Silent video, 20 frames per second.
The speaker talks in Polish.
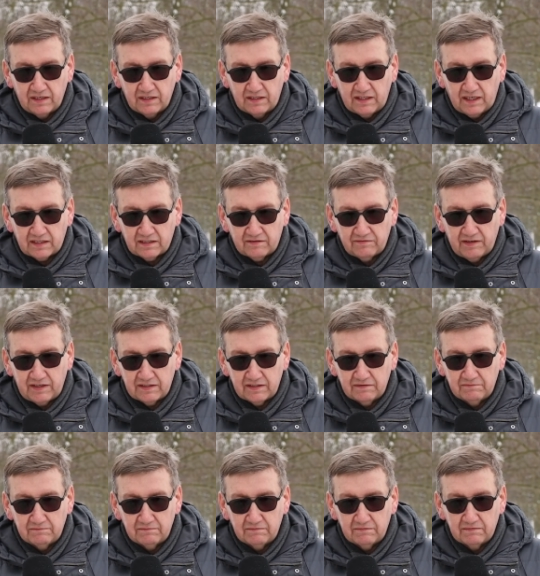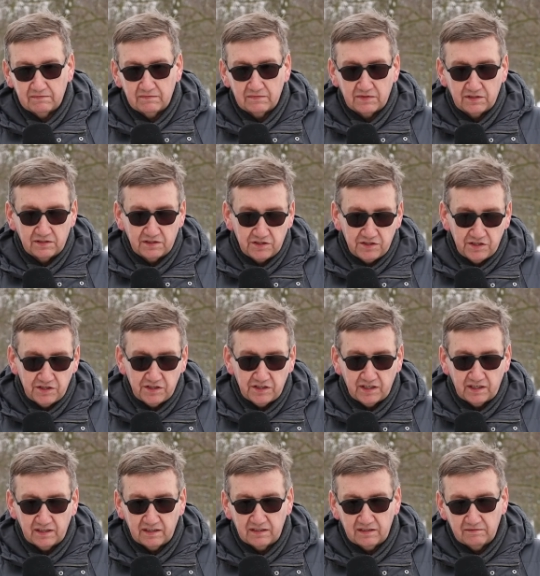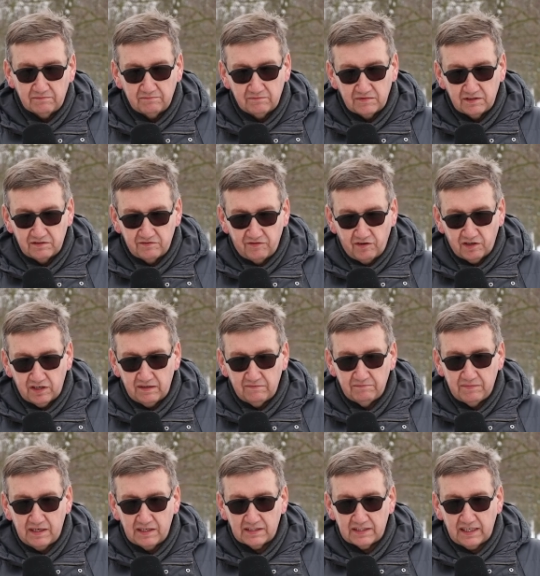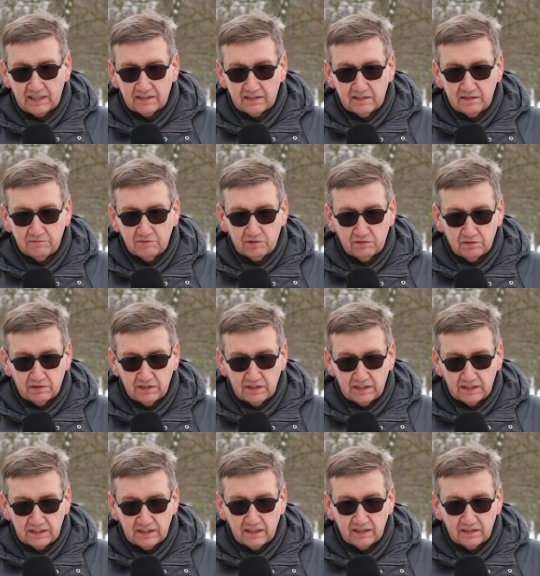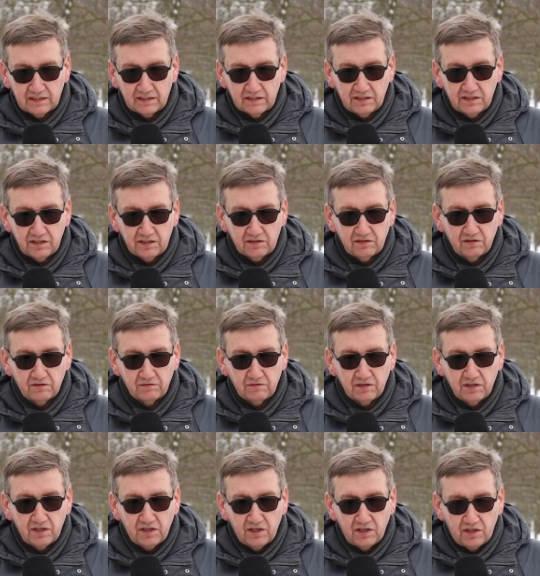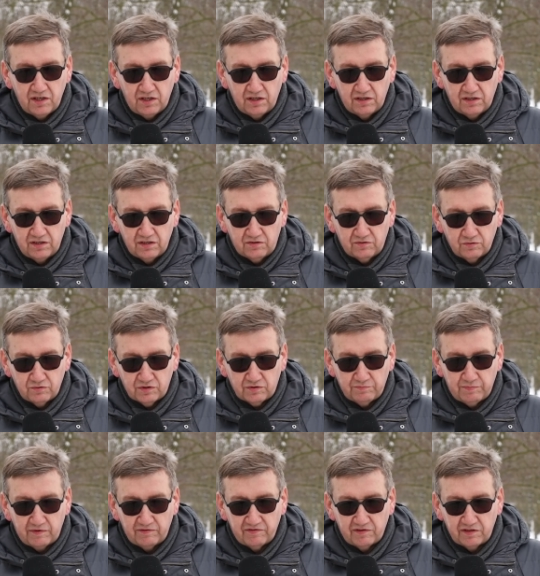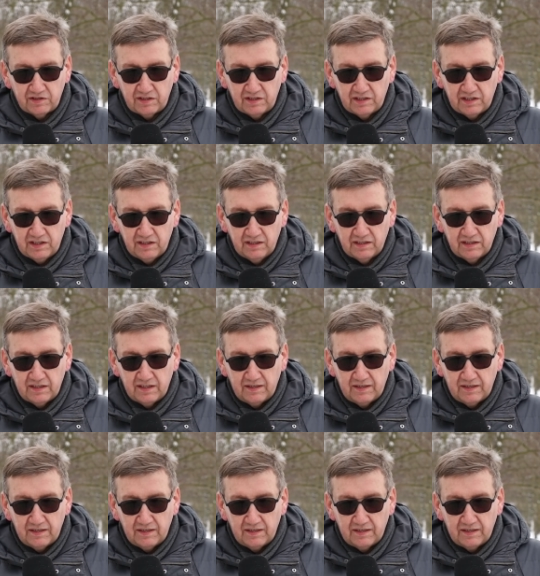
tak zwanym dzisiaj dworem belzackim, który niestety zniknął tuż po wojnie.